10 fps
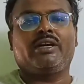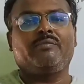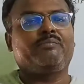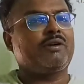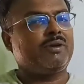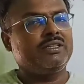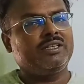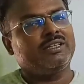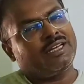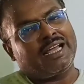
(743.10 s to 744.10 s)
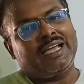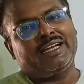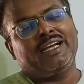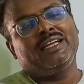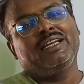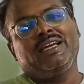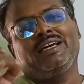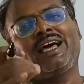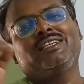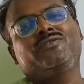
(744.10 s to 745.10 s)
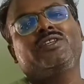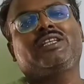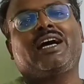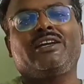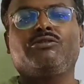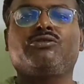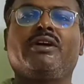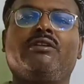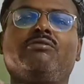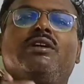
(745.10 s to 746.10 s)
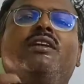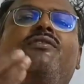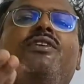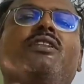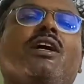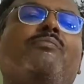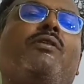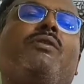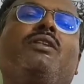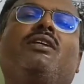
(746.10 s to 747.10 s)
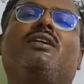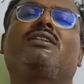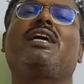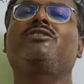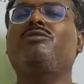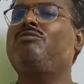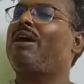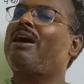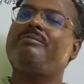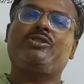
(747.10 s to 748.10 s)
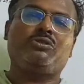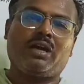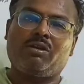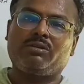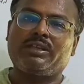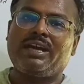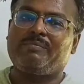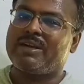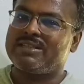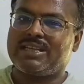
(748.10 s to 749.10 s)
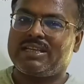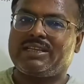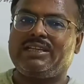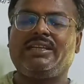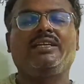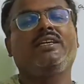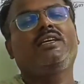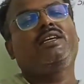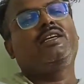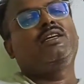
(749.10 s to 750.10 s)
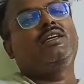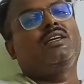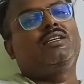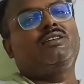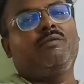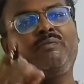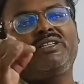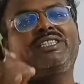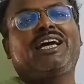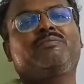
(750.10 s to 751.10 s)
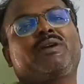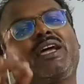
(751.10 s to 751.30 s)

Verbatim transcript: है प्रबंध कराएगा राज्य वित्त आयोग जो है उनके लिए वित्त का प्रबंध करता है क्योंकि वहाँ भी चुनाव होता है पाँच साल के लिए जब हम पंचायत